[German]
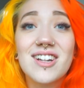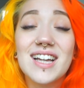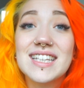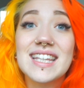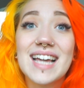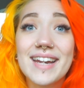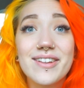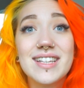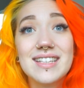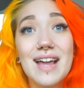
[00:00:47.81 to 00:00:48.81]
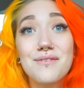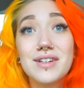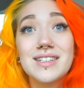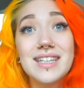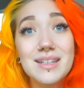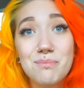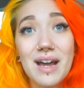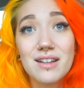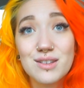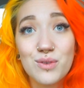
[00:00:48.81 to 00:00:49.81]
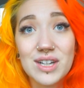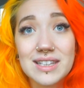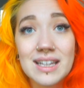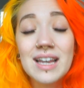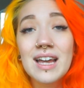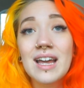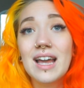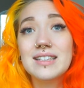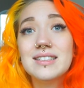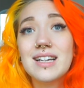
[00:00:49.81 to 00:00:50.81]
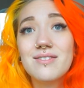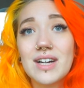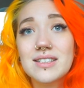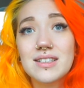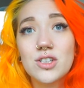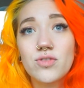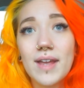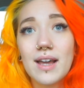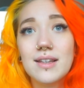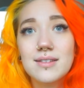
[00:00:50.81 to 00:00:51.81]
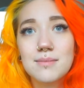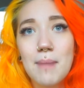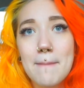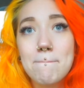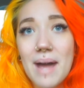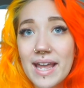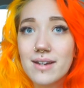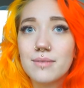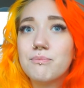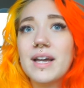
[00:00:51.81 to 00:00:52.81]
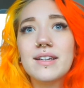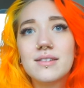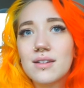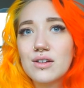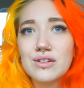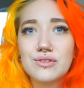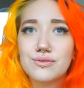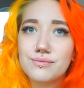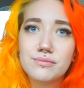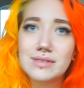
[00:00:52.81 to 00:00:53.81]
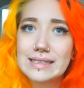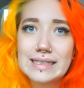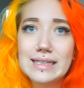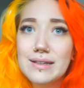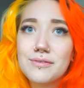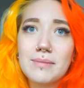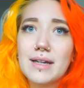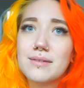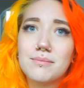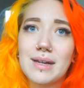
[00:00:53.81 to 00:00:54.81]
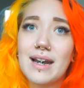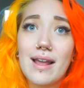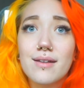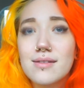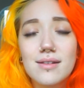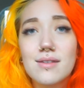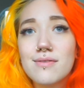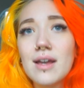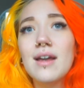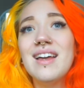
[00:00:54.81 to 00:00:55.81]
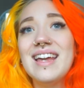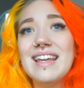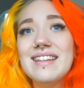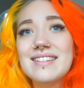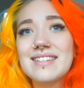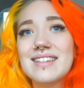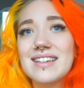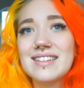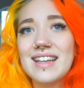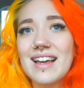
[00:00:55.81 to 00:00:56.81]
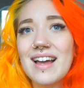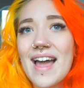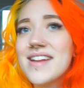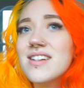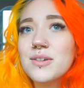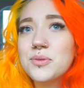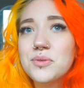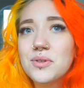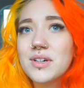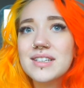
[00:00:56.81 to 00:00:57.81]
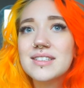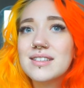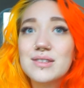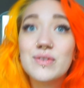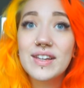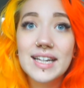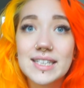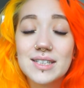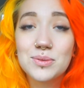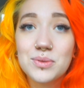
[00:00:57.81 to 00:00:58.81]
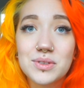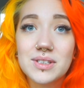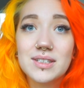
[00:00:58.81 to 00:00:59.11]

Und Leute, ich kann euch das einfach nicht beantworten. Es ist halt wahnsinnig schwer. Ist mein Bein, mein äh, Sleeve, mein, mein Leg Sleeve, ist der ein Tattoo oder sind das viele Tattoos?